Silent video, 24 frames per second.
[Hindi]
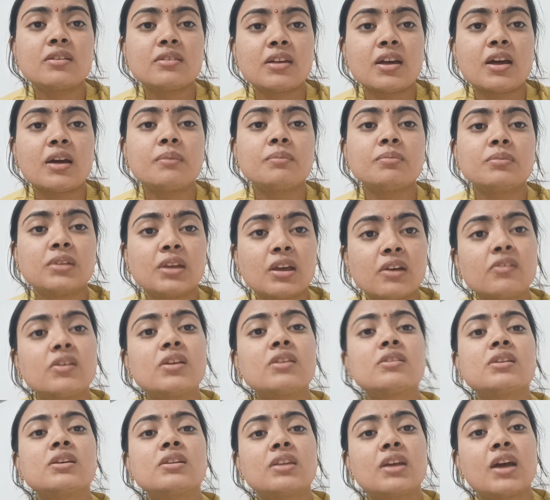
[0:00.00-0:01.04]
है हम के
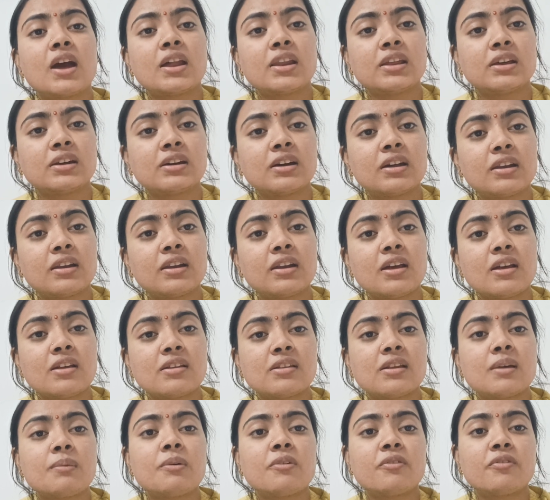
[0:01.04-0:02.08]
की तैयारी कर रहे हैं
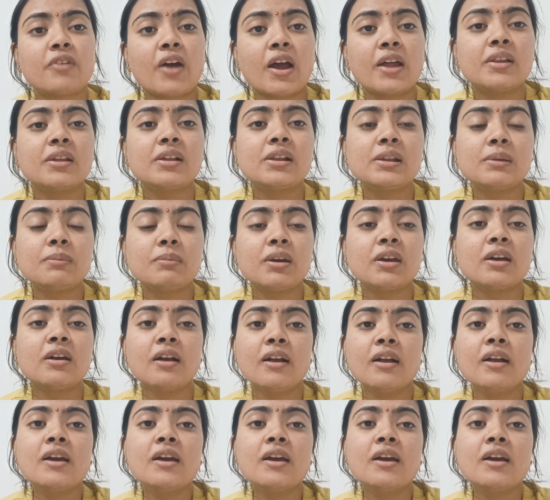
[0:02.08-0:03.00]
इससे हमें फाइनली में